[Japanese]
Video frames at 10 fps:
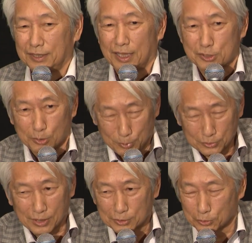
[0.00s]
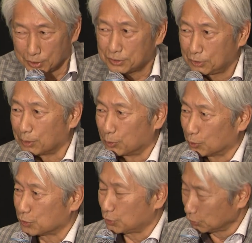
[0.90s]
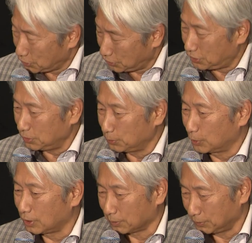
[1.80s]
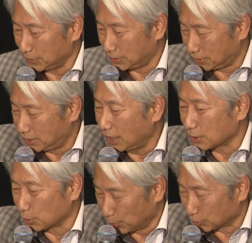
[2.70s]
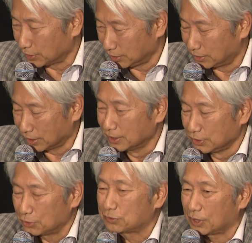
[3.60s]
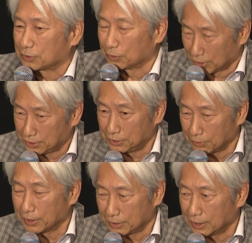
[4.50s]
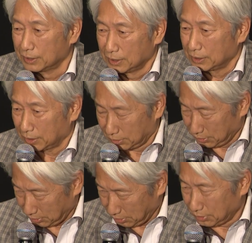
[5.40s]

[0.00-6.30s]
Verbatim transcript: 遊ぼう」「後で」っていうのはもうしょっちゅう僕が「行っちゃ遊ぼう」って言ってしょっちゅう「後で」って言われて、だから「